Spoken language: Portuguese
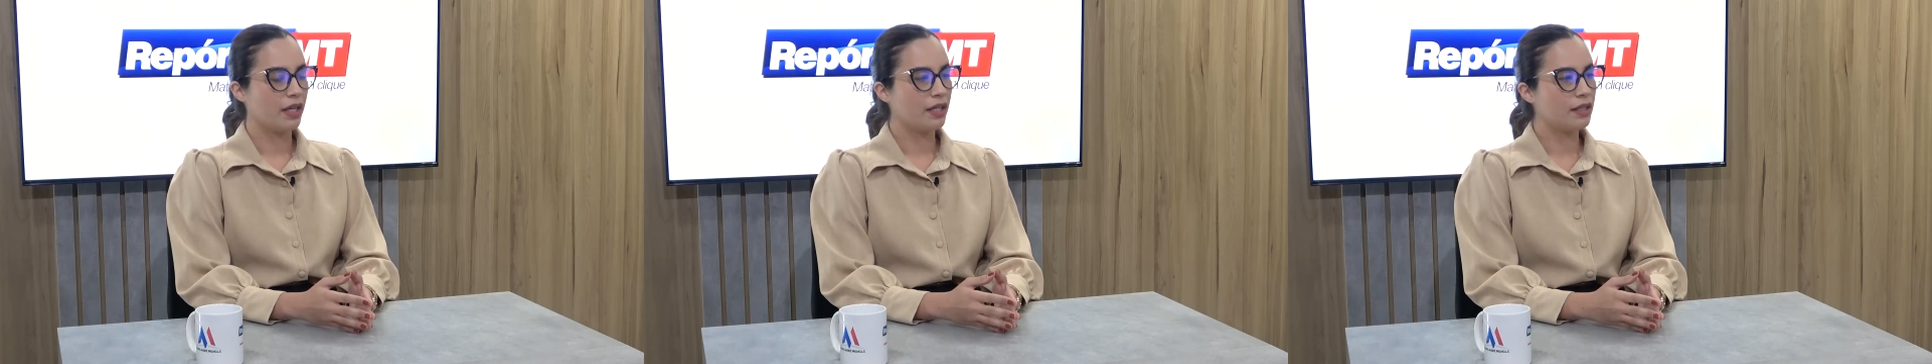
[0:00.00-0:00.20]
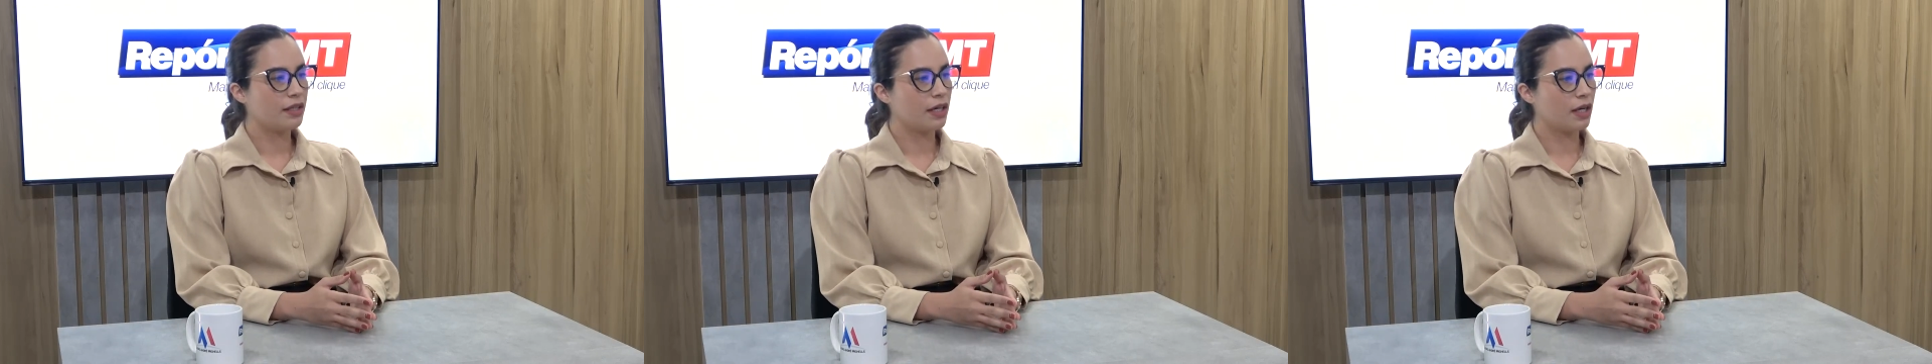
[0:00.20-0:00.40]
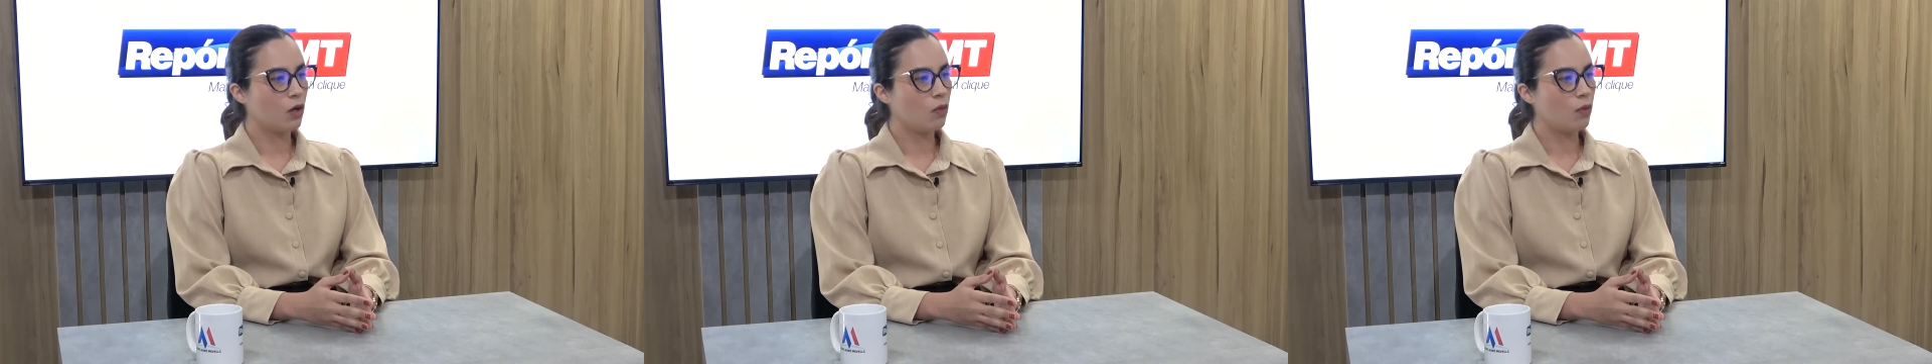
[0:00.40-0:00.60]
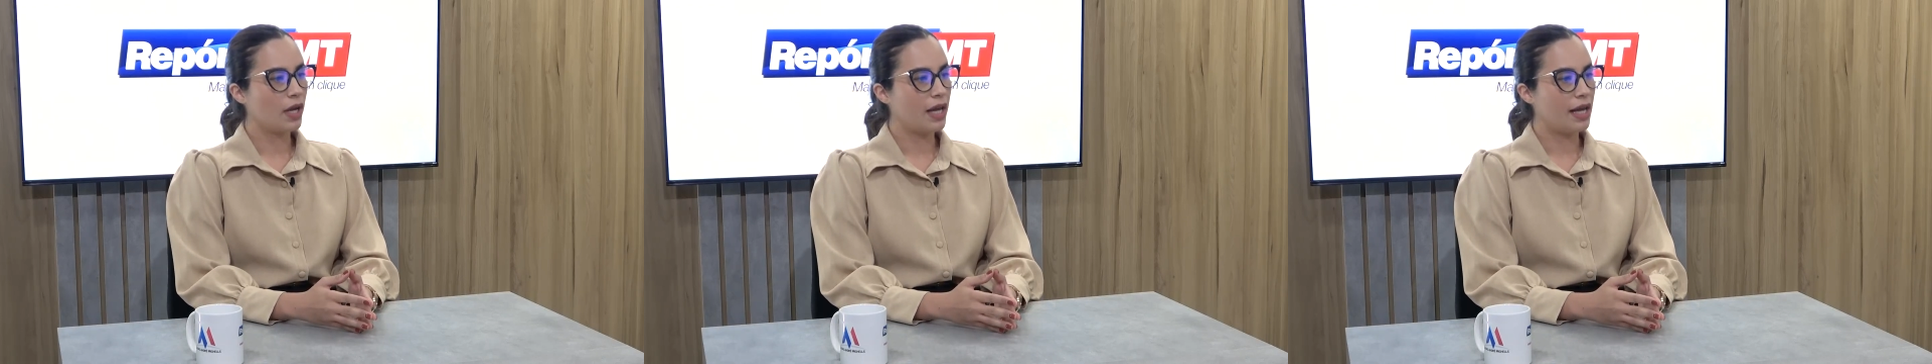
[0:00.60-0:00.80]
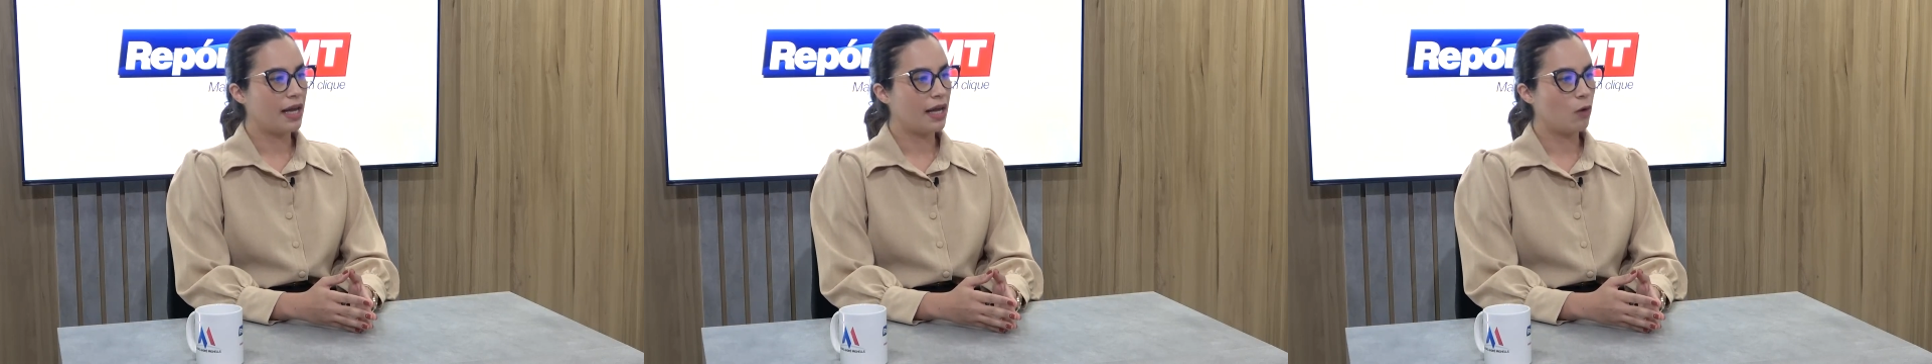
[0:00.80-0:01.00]
Então,
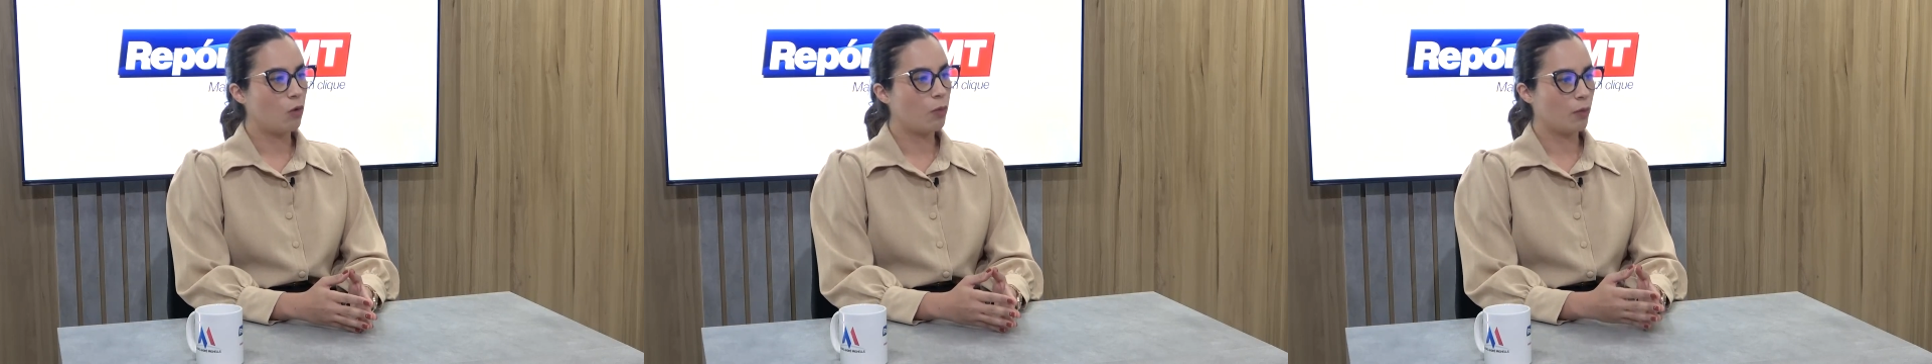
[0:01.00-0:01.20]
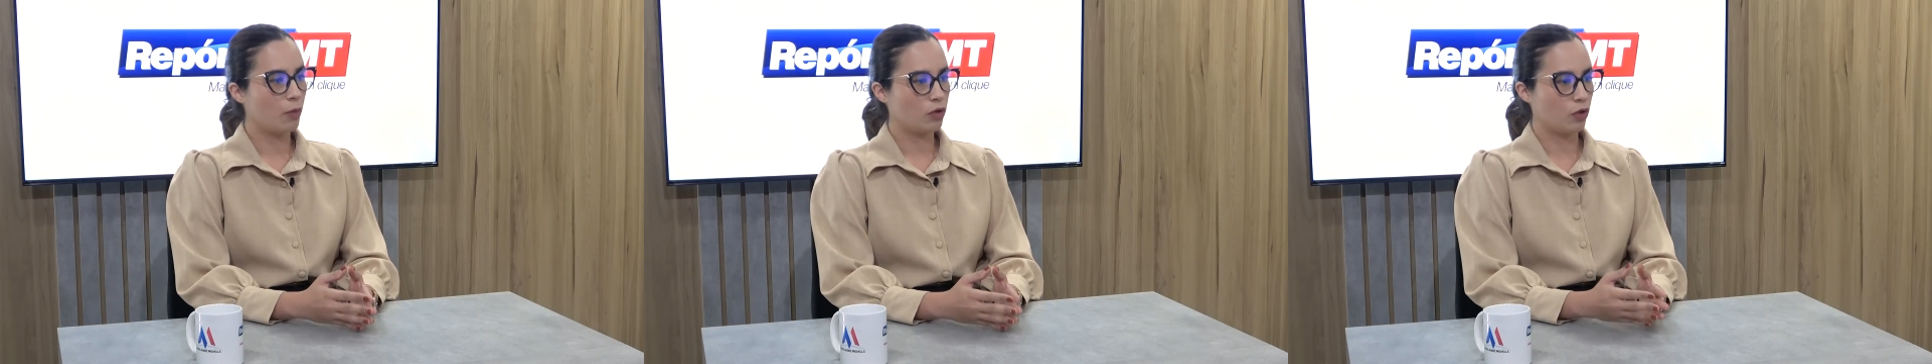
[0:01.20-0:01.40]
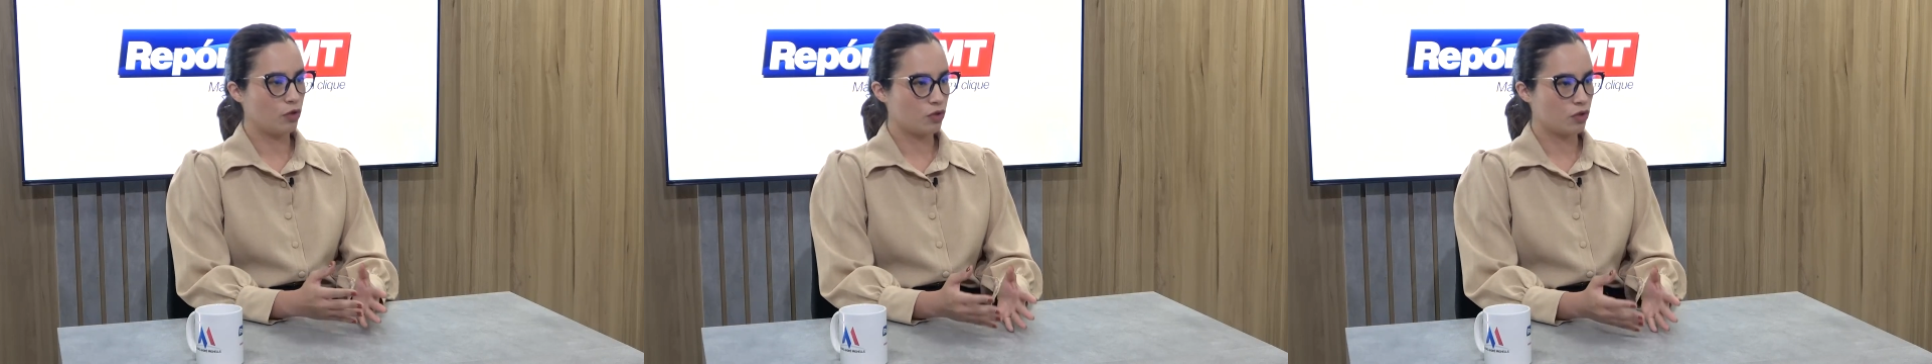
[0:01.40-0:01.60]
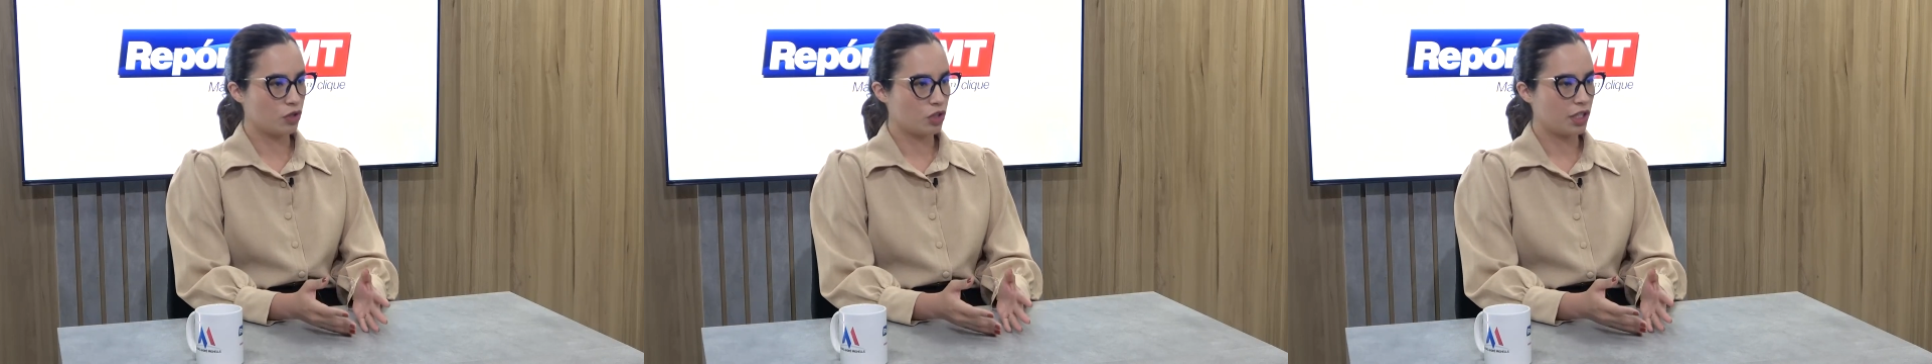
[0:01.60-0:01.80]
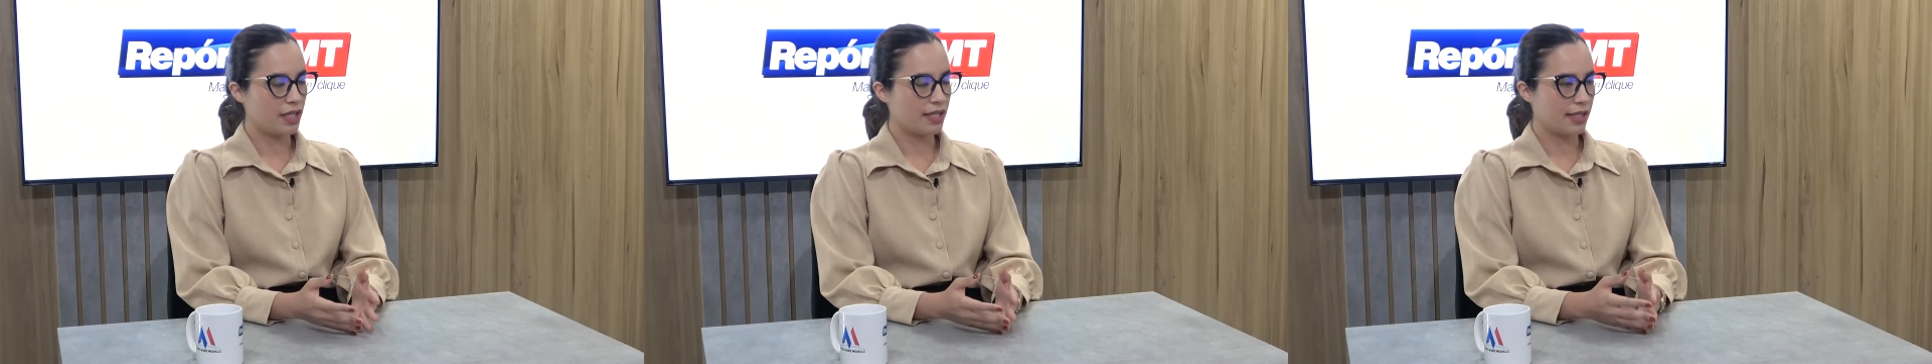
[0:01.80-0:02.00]
é, o promotor de
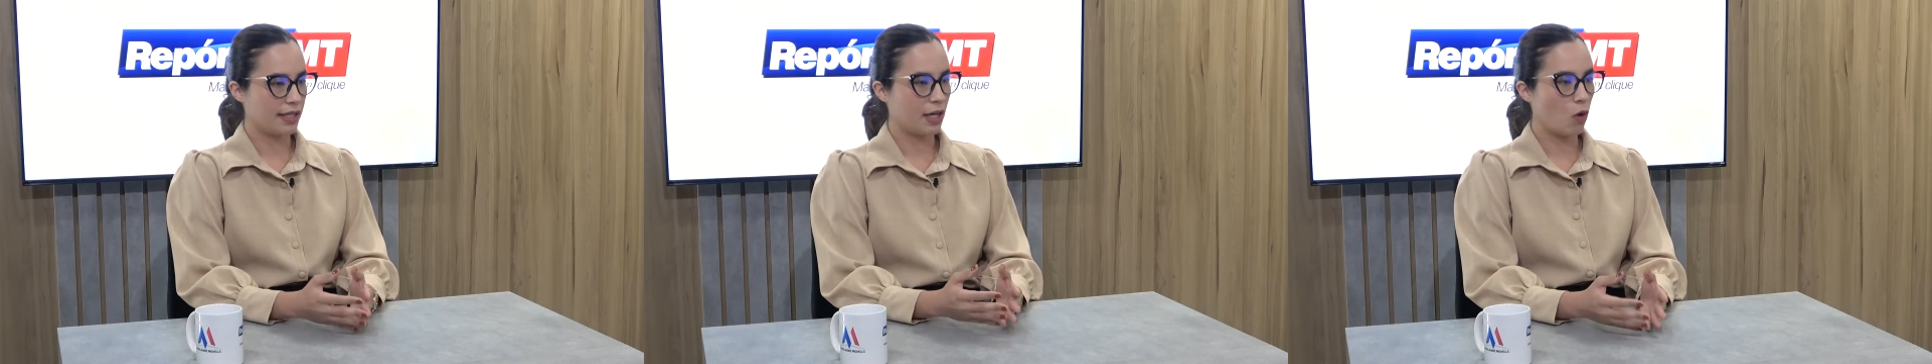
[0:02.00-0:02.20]
justiça,